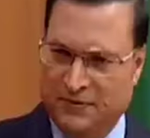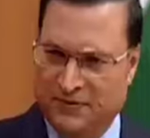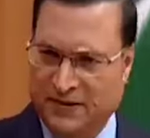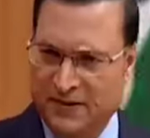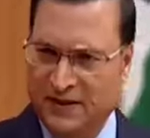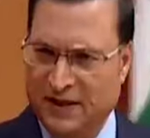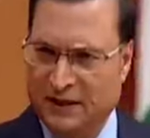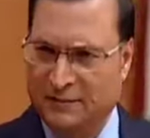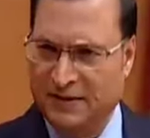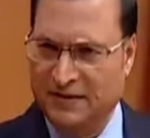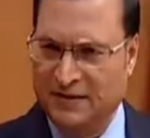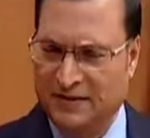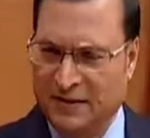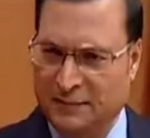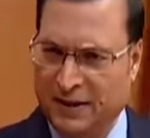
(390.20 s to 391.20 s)
सिंगर
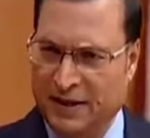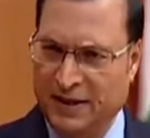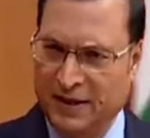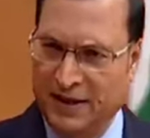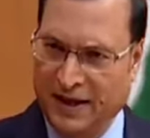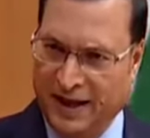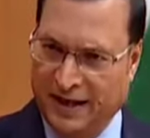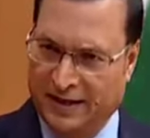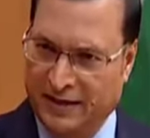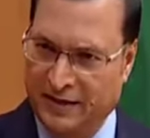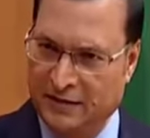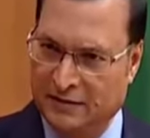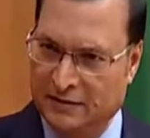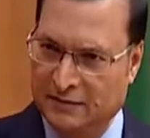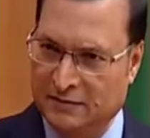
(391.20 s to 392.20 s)
बनने से पहले एक्टिंग
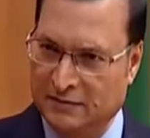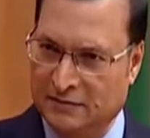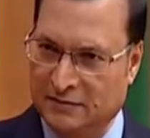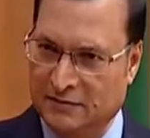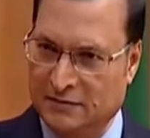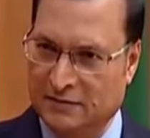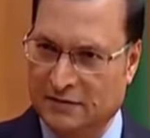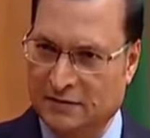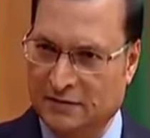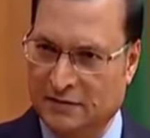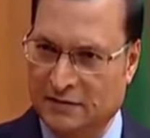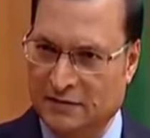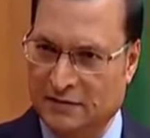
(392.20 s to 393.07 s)
हाँ